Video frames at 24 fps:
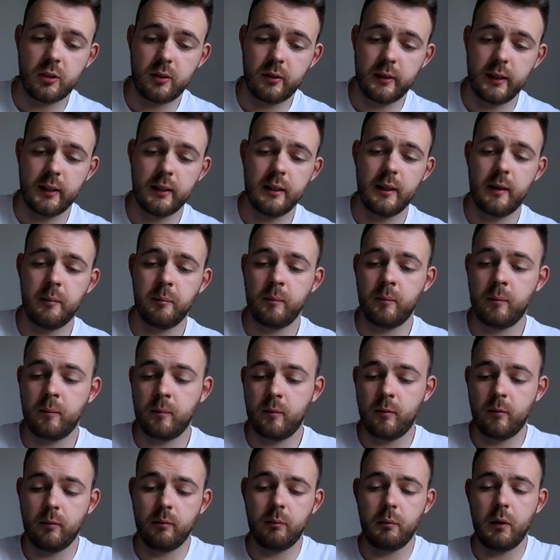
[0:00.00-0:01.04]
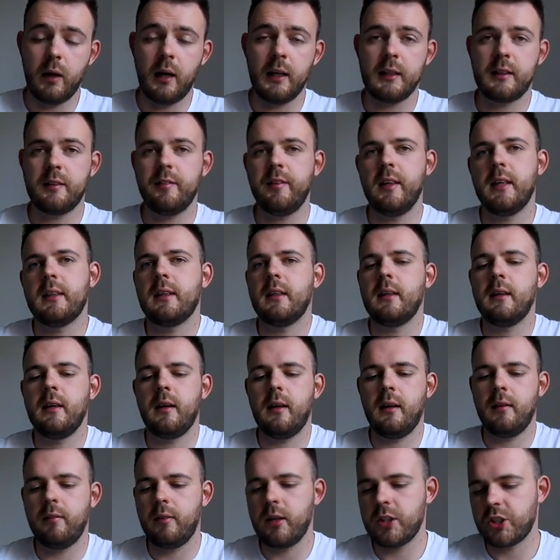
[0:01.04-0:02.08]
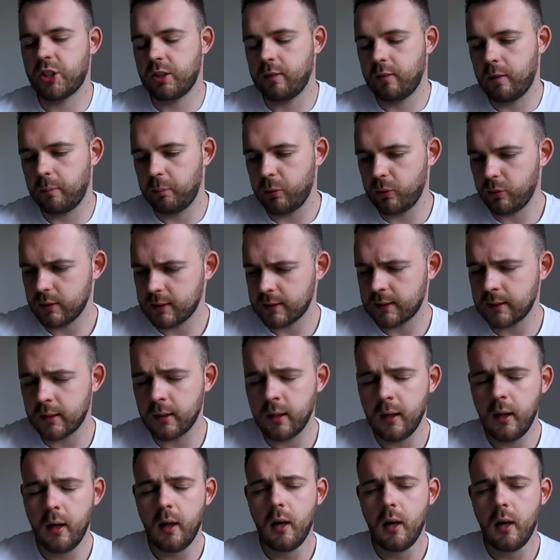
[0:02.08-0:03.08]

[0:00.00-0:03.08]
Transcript: то я дам ответы на ваши вопросы.